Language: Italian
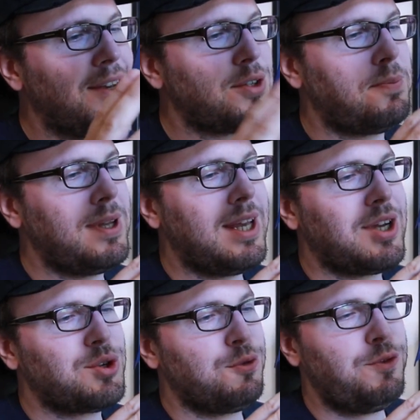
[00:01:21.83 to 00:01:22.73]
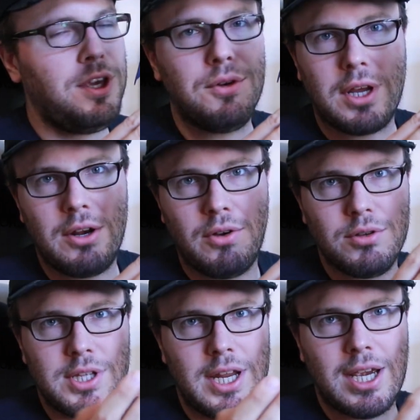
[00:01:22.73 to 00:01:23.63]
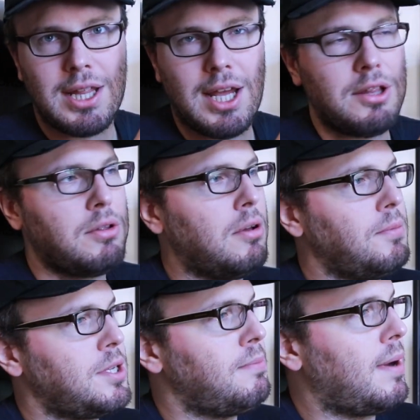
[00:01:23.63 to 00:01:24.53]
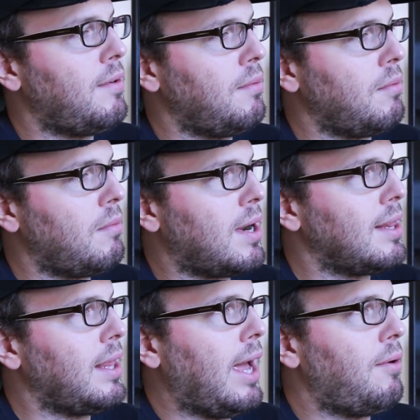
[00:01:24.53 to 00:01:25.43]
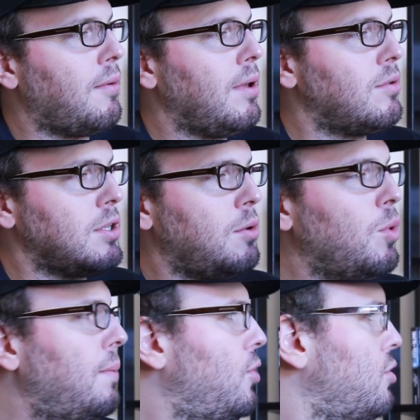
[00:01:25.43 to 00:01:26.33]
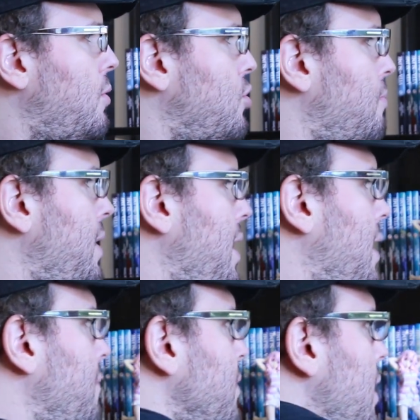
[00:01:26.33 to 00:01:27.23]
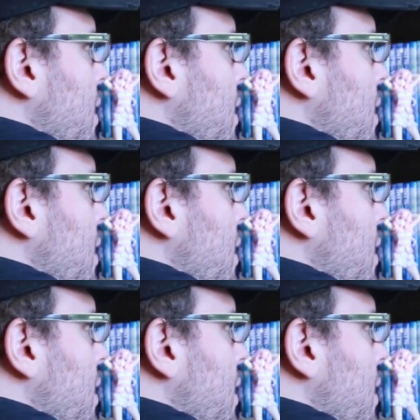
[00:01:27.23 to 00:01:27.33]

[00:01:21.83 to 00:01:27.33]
stupenda action figure che non costa neanche tanto, mi sembrava un 40 euro qualcosa, comunque molto molto bella.